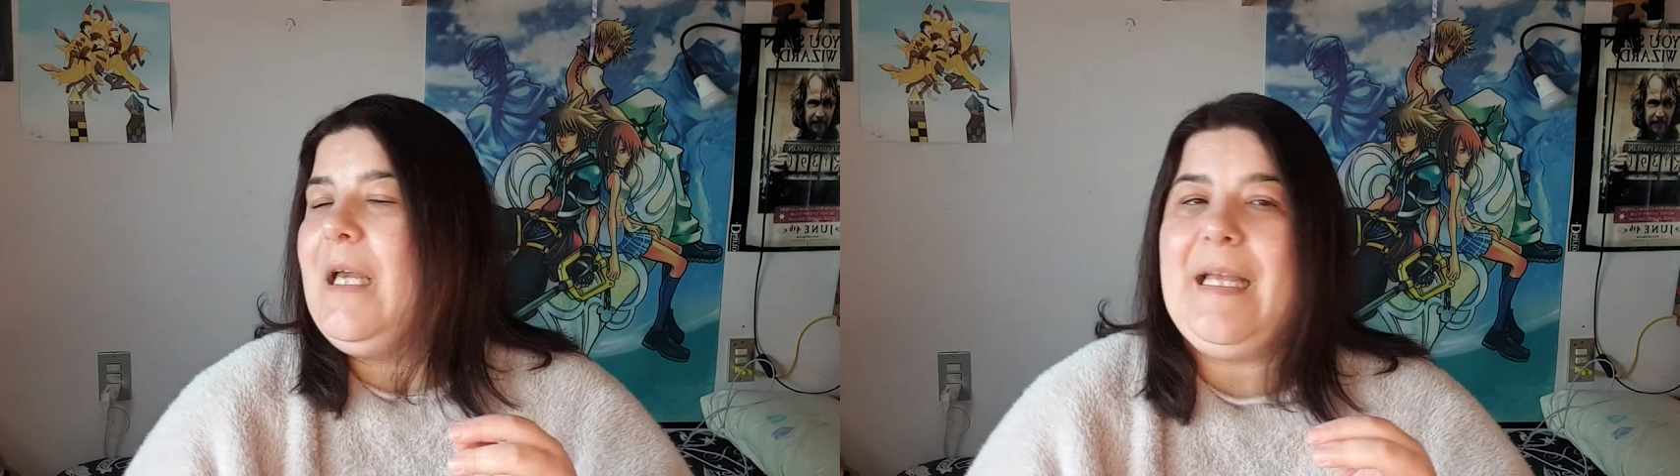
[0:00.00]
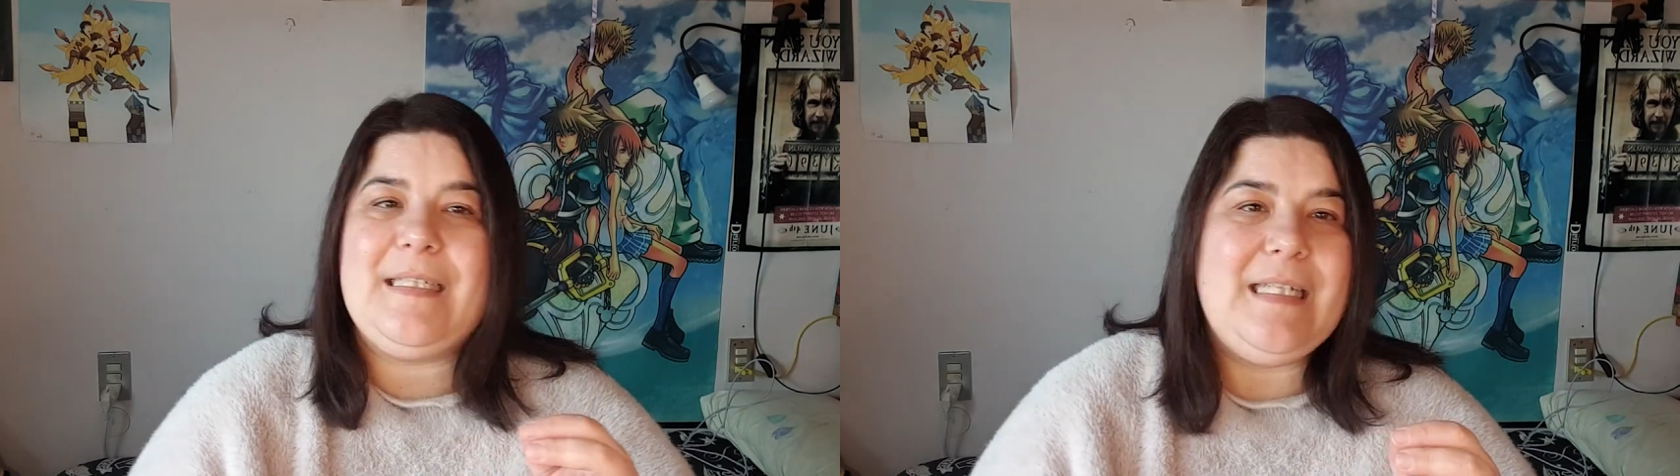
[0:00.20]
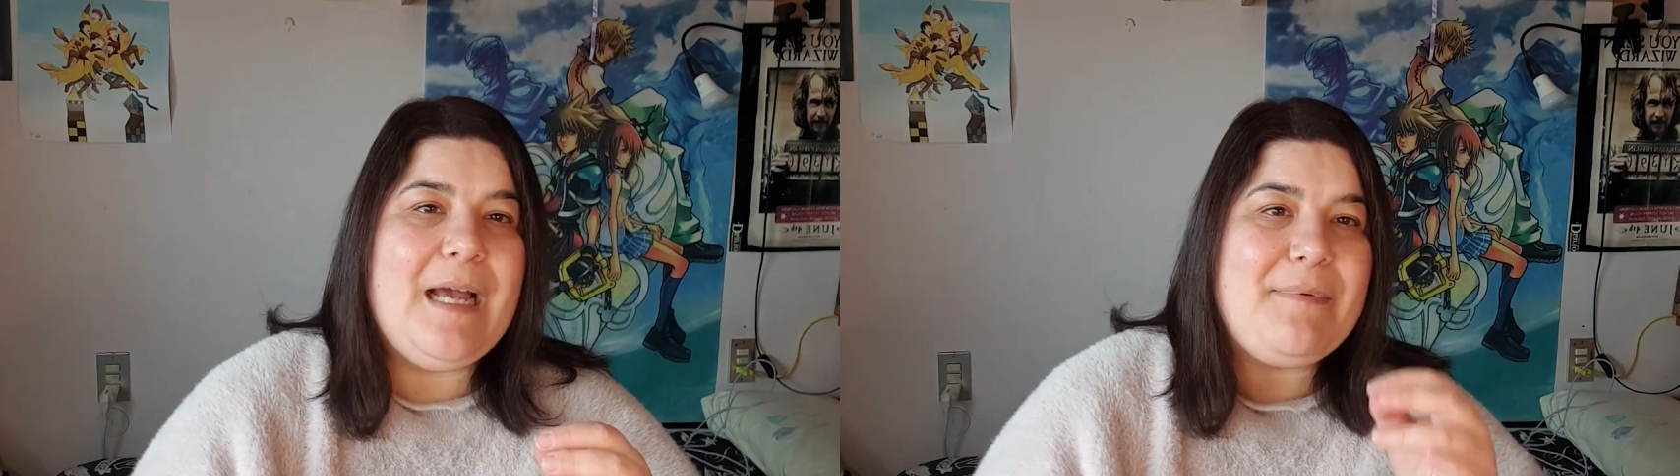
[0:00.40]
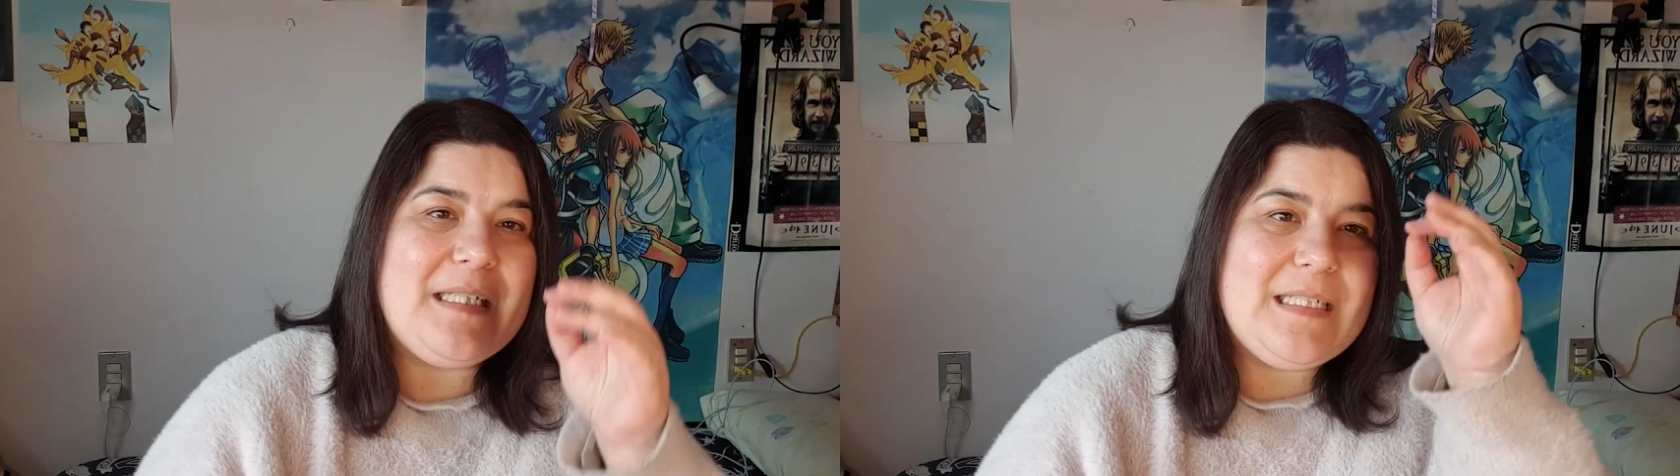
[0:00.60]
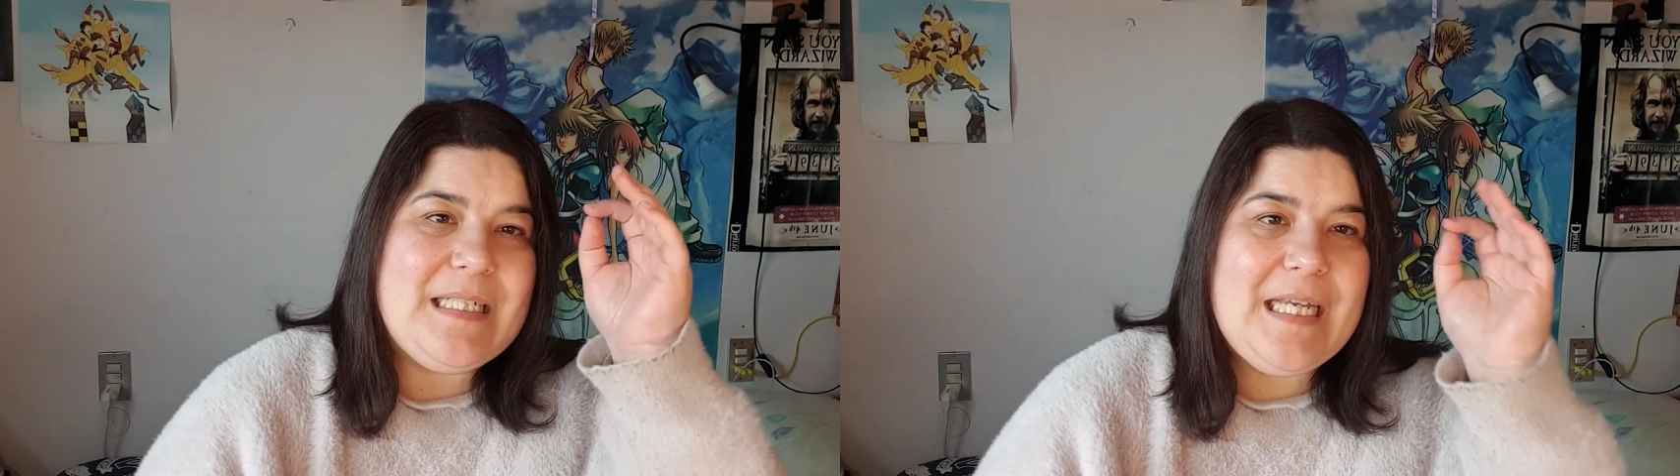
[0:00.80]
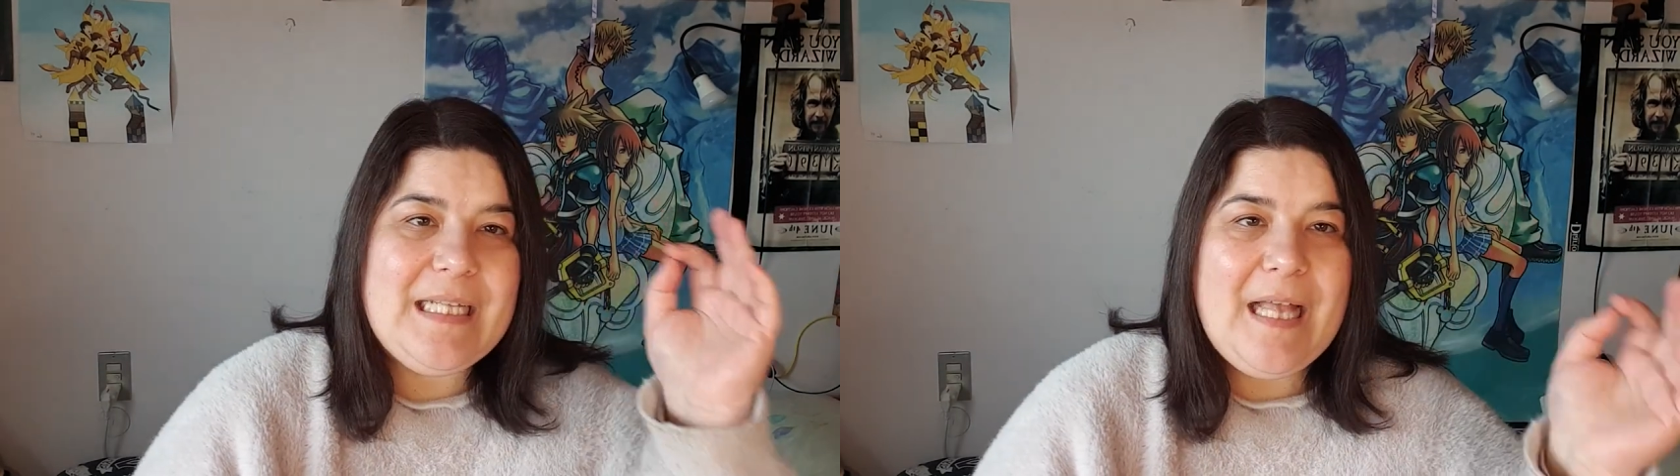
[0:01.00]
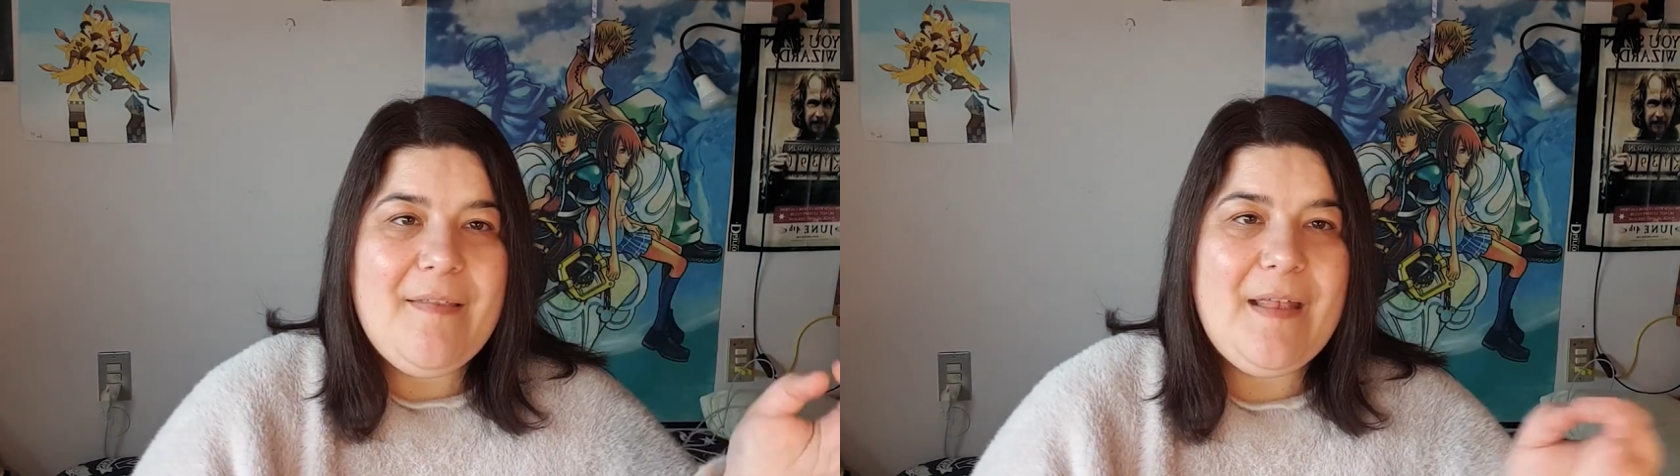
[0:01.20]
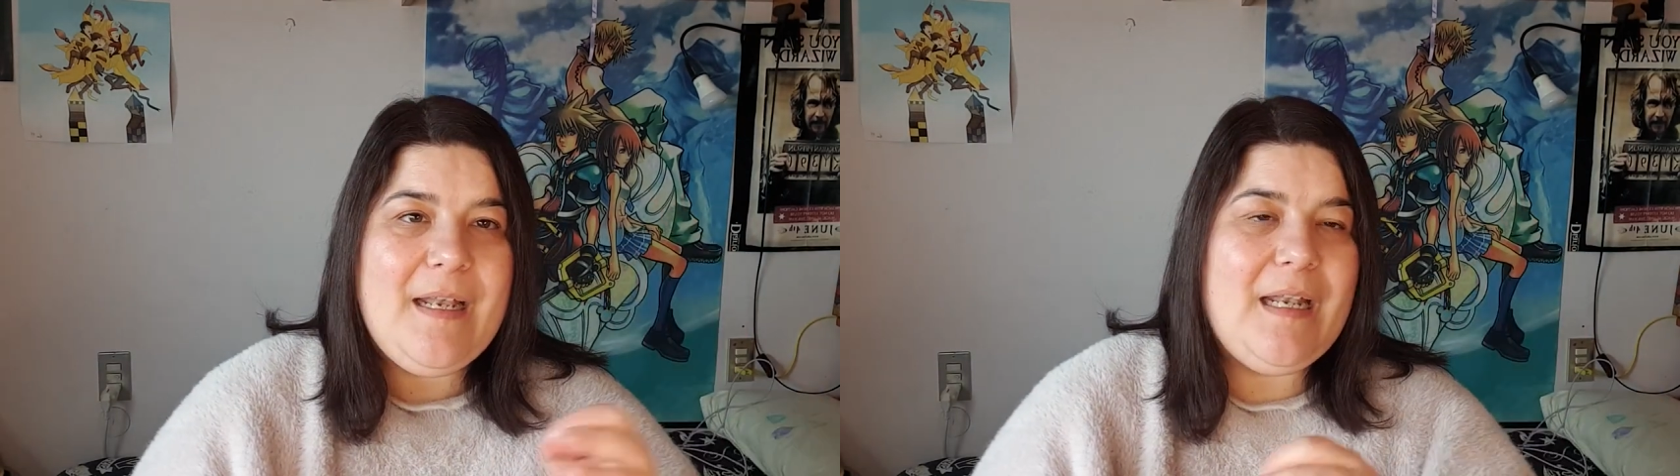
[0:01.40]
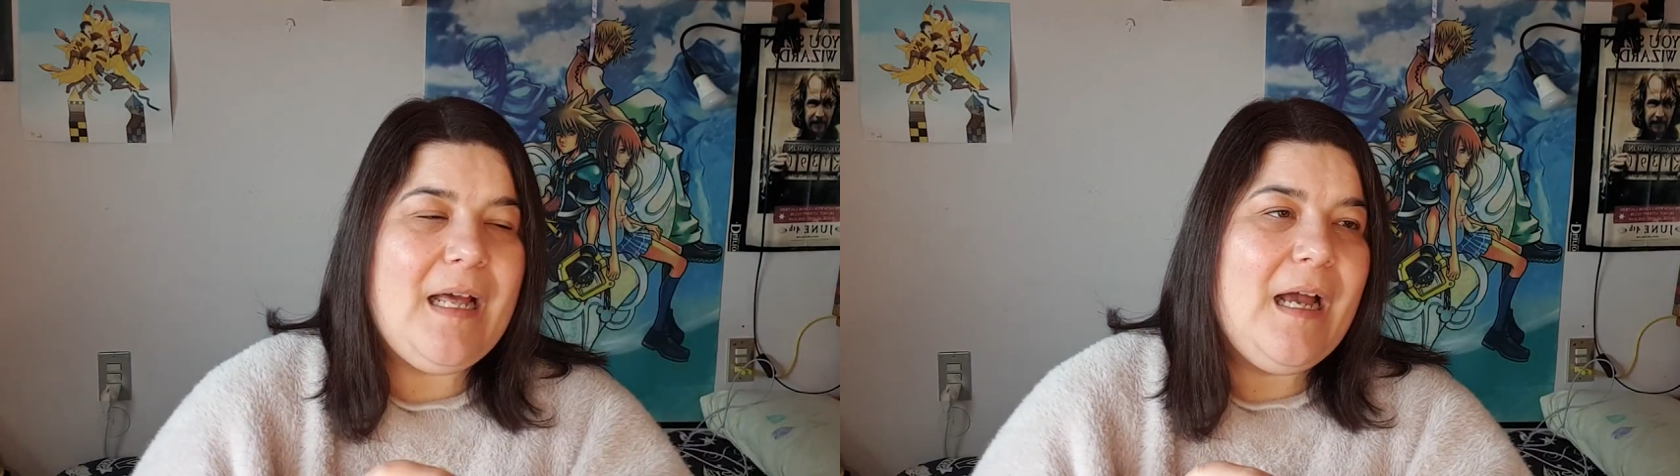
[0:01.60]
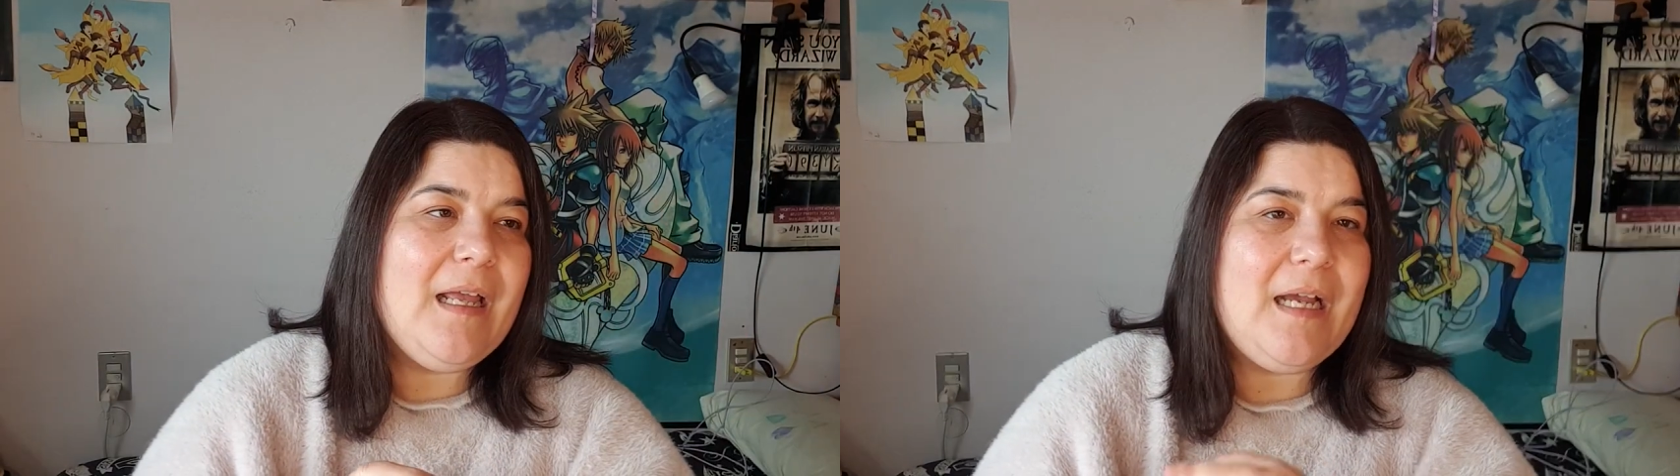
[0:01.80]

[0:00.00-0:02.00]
es la bisnieta de la